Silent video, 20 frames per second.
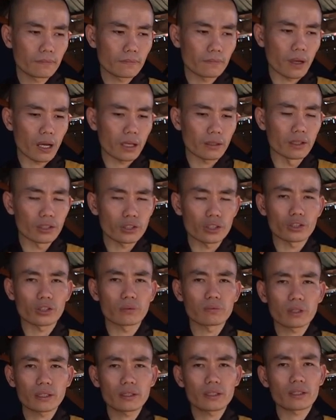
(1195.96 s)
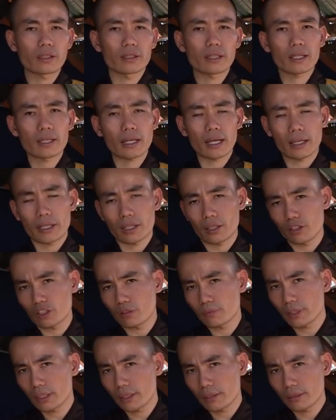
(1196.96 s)
và được sự cung kính thì người ta càng ngày càng
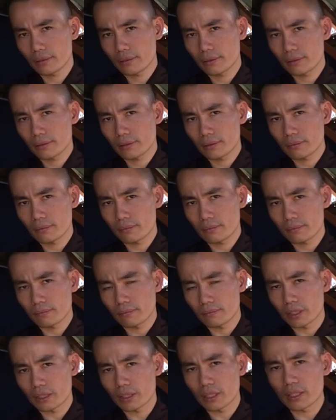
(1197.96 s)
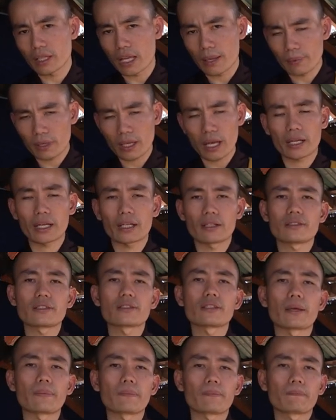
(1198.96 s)
cung kính mà xinh đẹp càng ngày càng
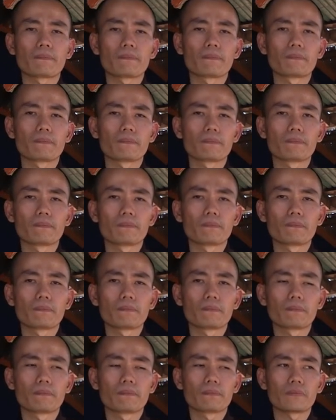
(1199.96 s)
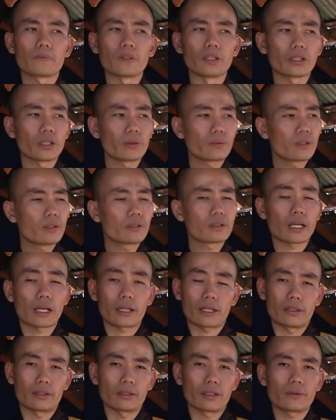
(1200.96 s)
xinh đẹp được yêu thương càng
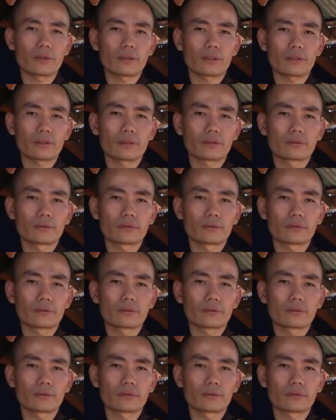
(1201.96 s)
ngày được yêu thương